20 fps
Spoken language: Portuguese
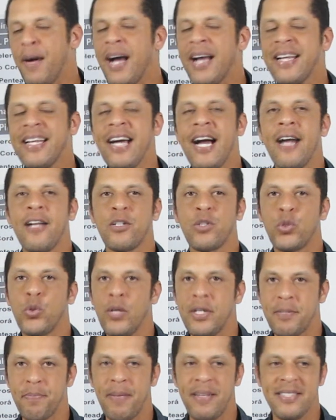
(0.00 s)
pagar
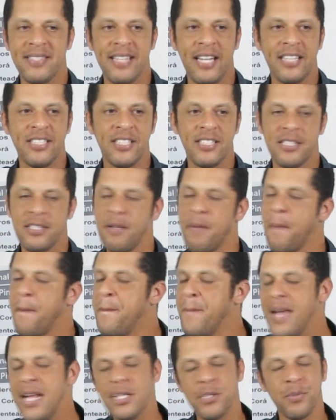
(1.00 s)
duas passagens,
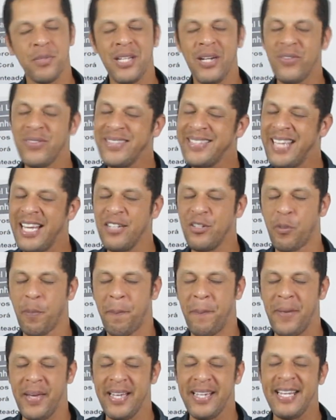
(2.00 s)
mesmo não tendo
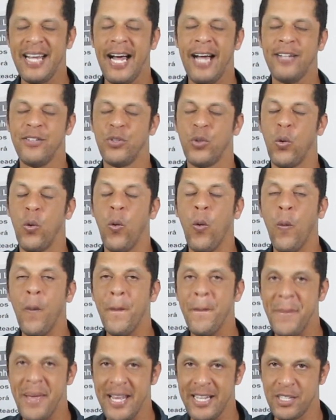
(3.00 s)
pegado o
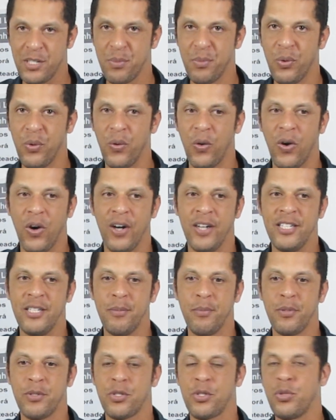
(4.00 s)
mesmo
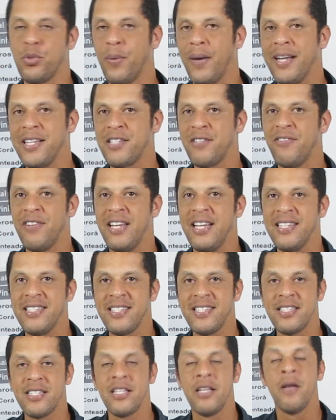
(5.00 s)
ônibus duas
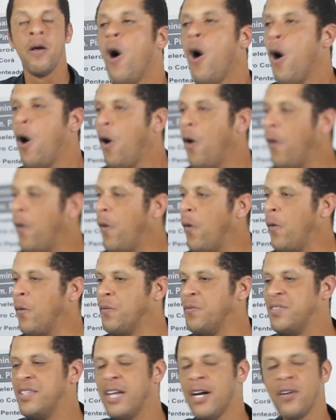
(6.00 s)
vezes
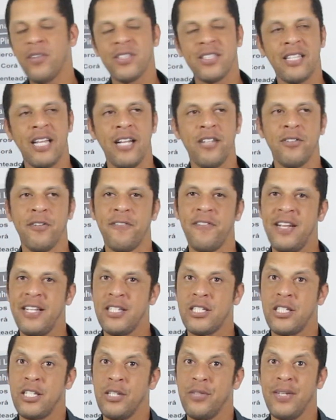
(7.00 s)
ou não tendo
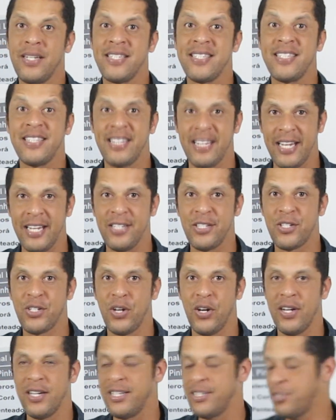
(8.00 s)
vencido as três
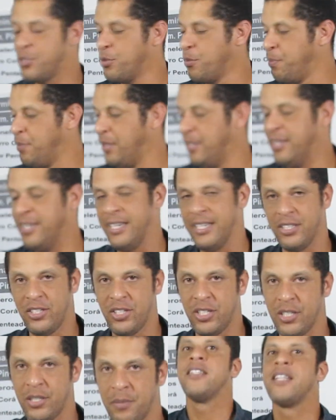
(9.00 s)
horas do
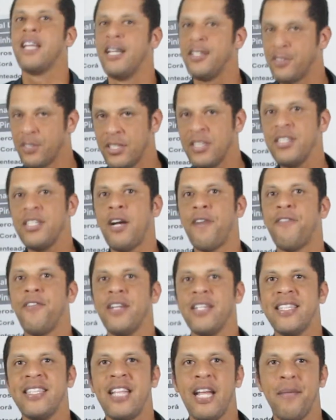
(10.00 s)
bilhete. Tanto que já
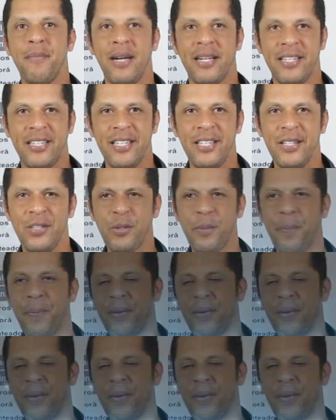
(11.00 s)
foi tema aqui do